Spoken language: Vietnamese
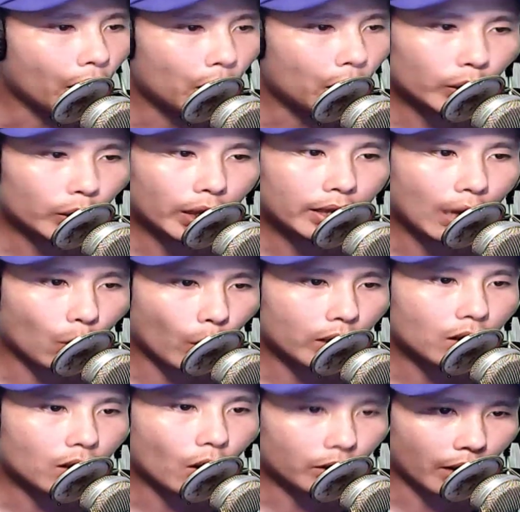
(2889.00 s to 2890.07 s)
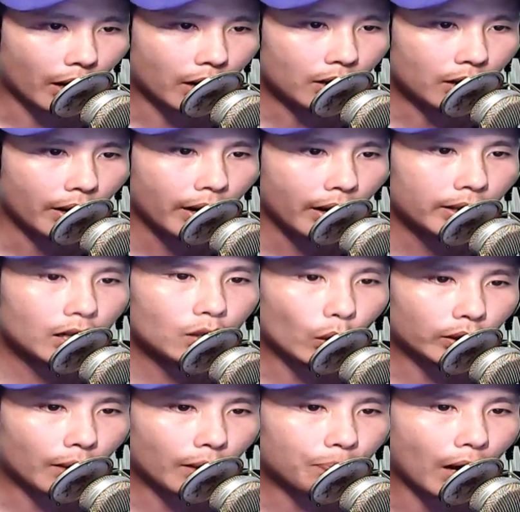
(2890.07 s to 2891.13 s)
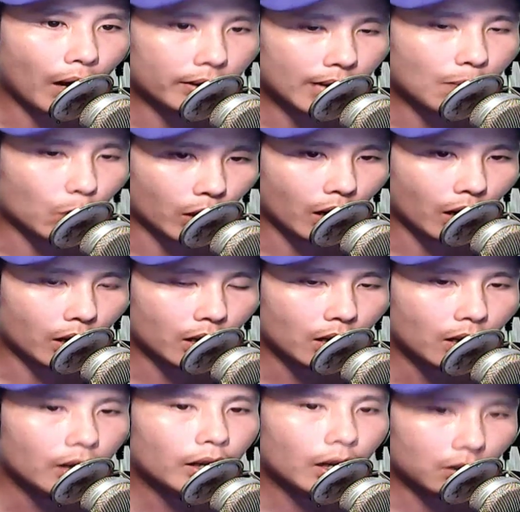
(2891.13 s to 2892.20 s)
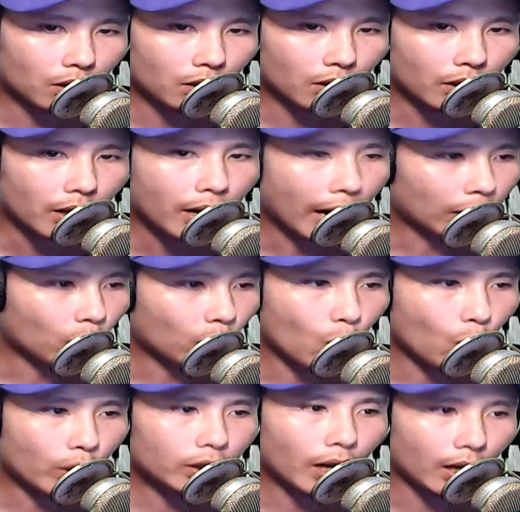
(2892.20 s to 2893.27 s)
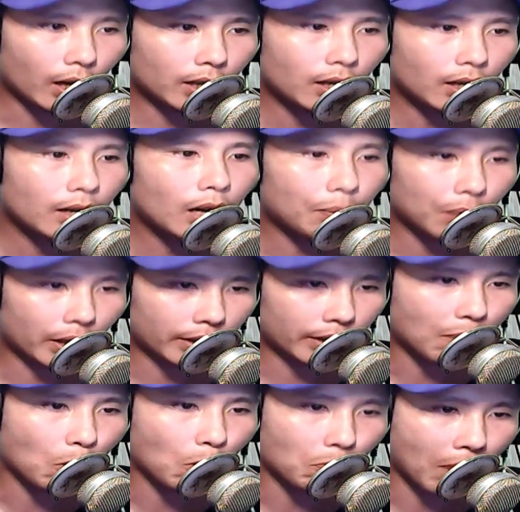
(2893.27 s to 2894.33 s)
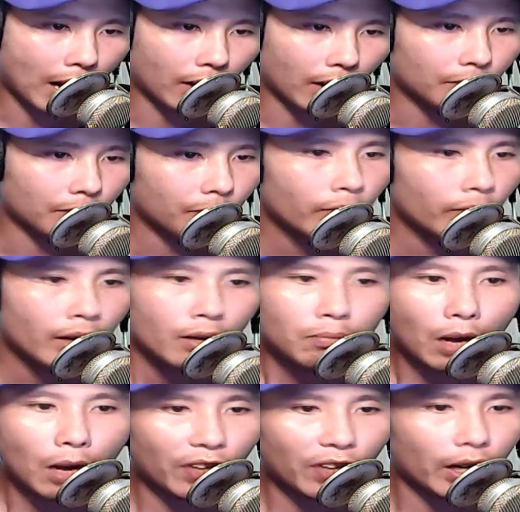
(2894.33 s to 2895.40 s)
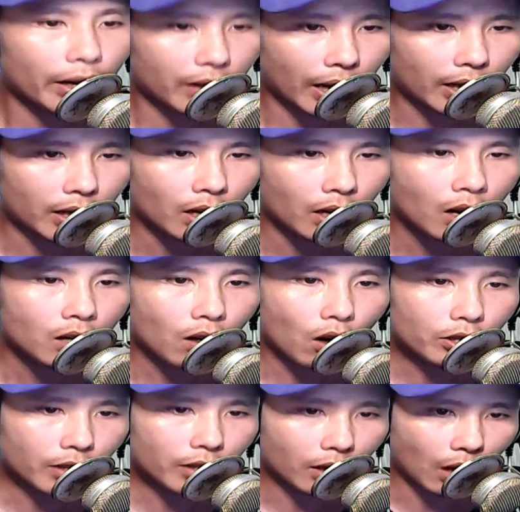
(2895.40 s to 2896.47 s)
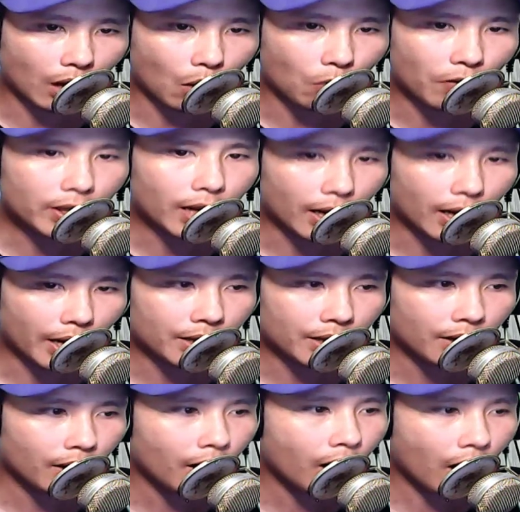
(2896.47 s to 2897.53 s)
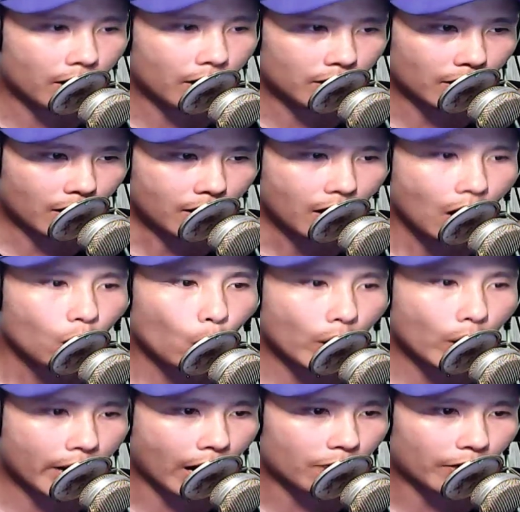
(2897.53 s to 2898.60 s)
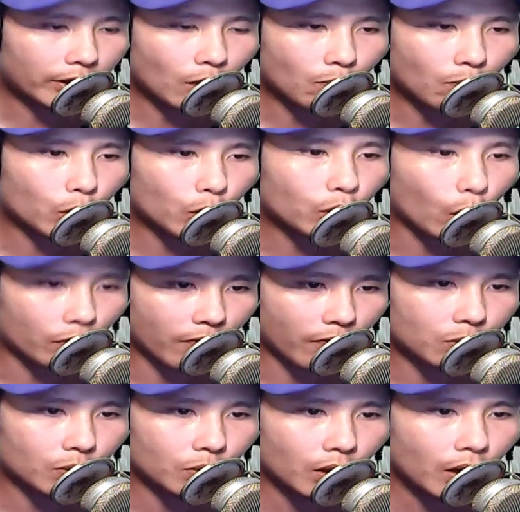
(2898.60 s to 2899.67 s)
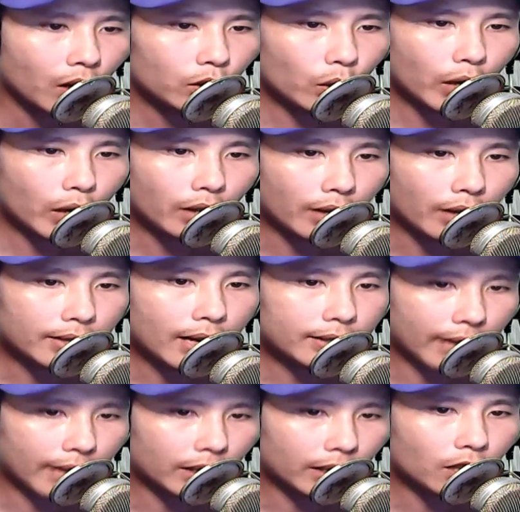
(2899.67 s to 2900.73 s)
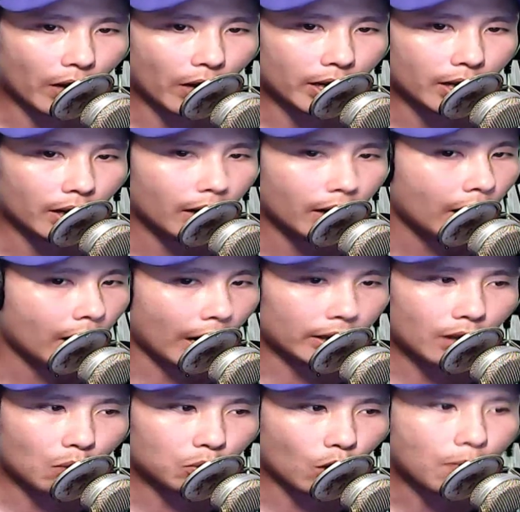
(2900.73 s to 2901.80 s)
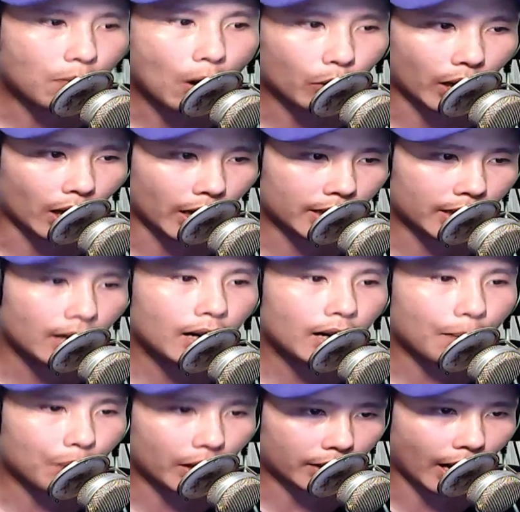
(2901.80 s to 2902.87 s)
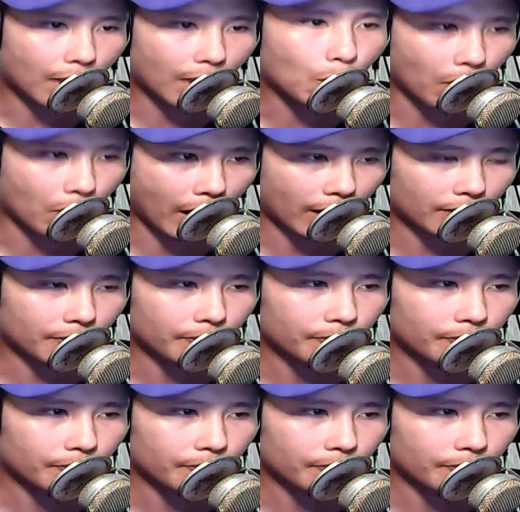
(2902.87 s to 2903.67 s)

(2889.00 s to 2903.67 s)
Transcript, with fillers: lôi tân đạo quân nói thế nhưng nội tâm thở ra một hơi kỳ thực hắn cũng muốn kỳ linh lập lời thề bổn mạng bởi vì lần này có sở cầu với kỳ linh hơn nữa quan hệ với tông môn tồn vong cho nên thời gian dài như vậy hắn không có bảo kỳ linh lập lời thề bổn mạng